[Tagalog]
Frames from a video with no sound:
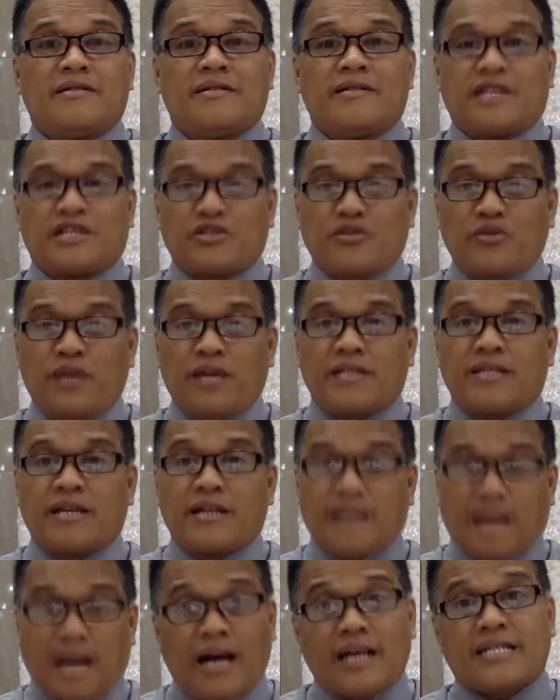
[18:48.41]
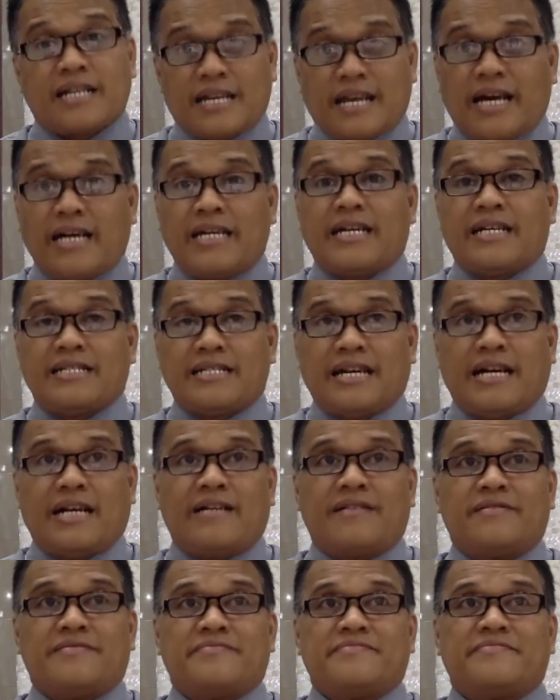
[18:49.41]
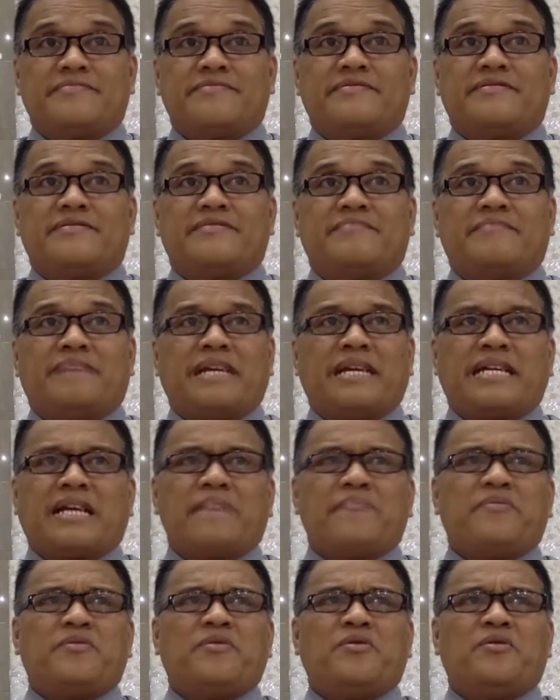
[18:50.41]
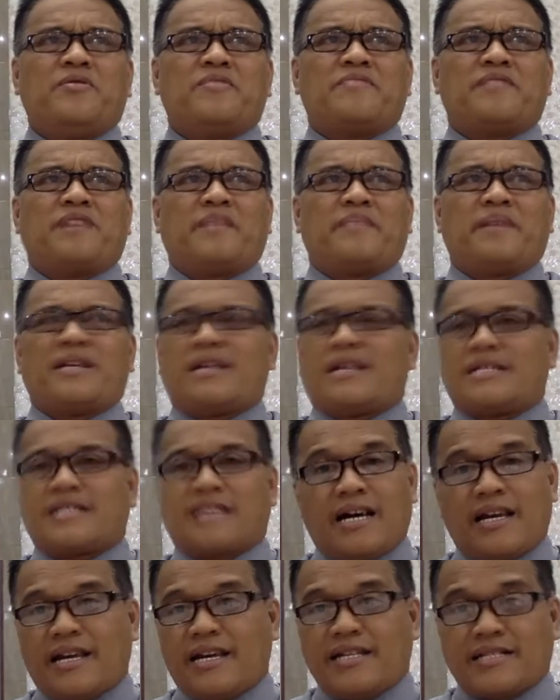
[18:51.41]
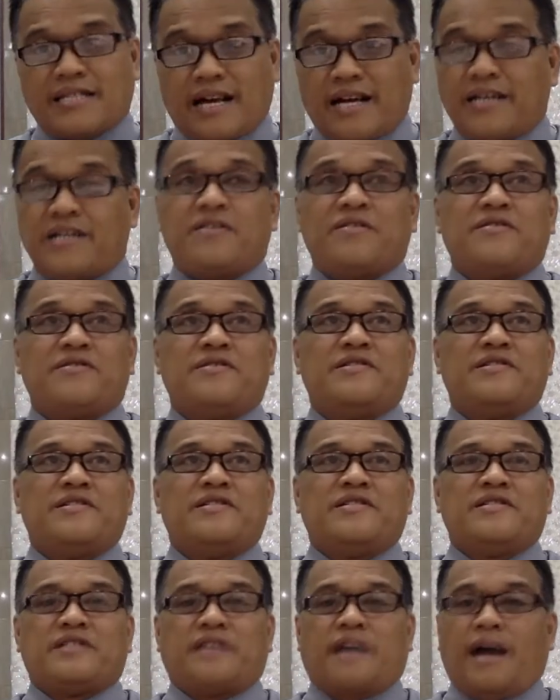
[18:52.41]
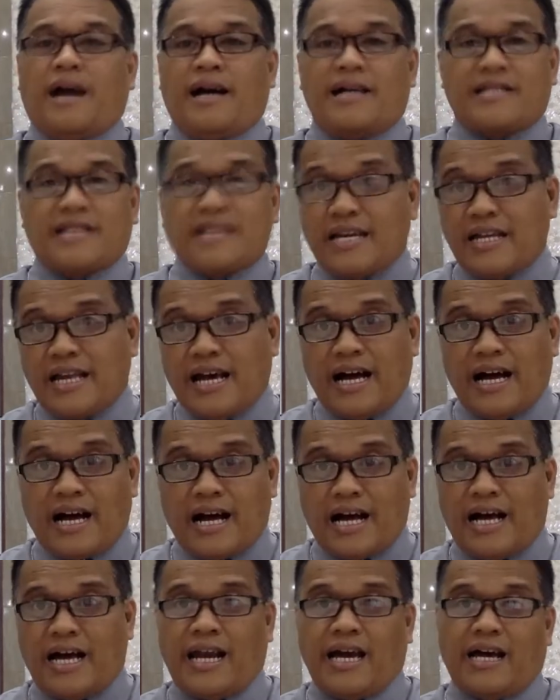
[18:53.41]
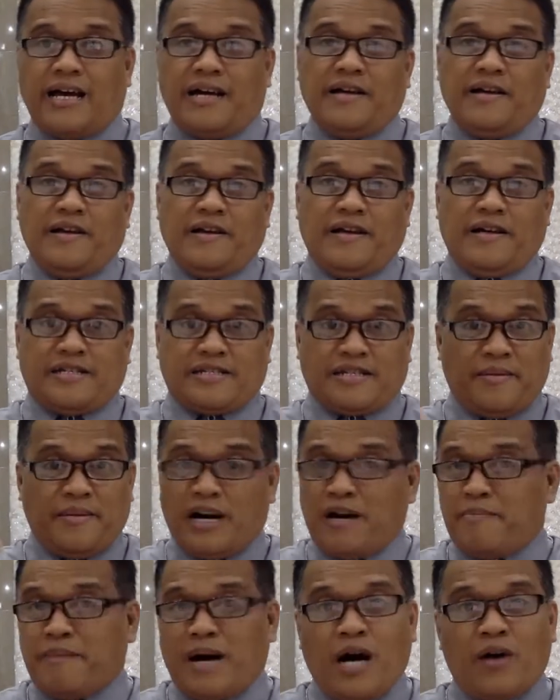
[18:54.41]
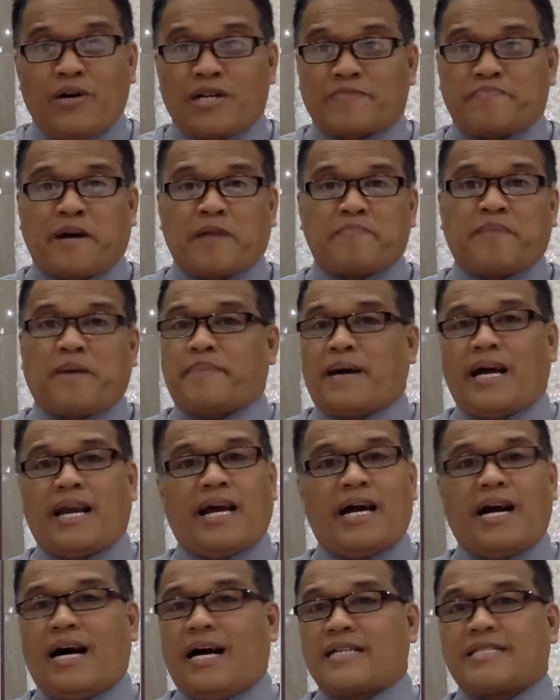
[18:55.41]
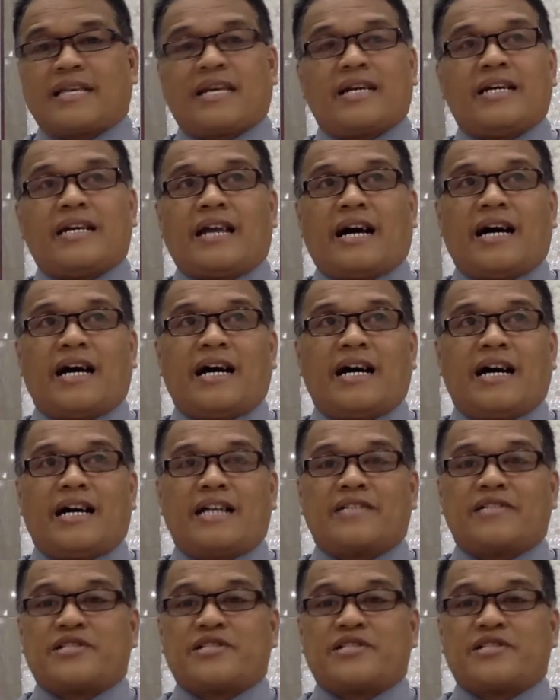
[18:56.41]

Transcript: na tulad ng nakasanayan niya. Mahirap po kapag nasanay tayo na ang ating inaakala sa mga bawat pagpapala ang ating hinahangad.